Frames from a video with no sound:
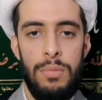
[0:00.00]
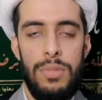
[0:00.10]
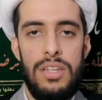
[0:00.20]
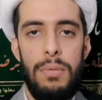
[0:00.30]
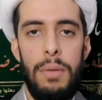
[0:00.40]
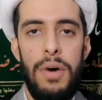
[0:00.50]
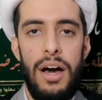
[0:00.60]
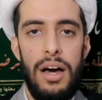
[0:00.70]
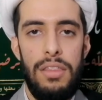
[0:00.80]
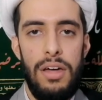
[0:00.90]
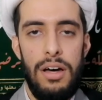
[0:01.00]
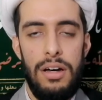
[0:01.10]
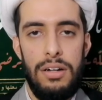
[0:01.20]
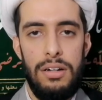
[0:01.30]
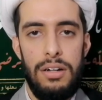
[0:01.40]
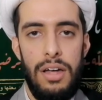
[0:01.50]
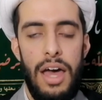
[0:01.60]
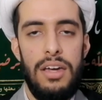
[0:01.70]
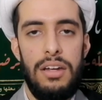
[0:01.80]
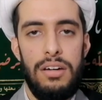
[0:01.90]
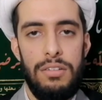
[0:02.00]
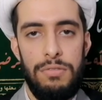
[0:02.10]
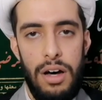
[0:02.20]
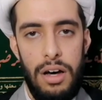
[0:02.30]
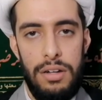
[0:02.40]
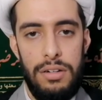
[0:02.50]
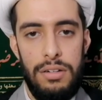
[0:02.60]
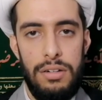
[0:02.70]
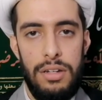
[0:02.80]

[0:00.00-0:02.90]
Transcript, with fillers: بسبب هذا أي العرفان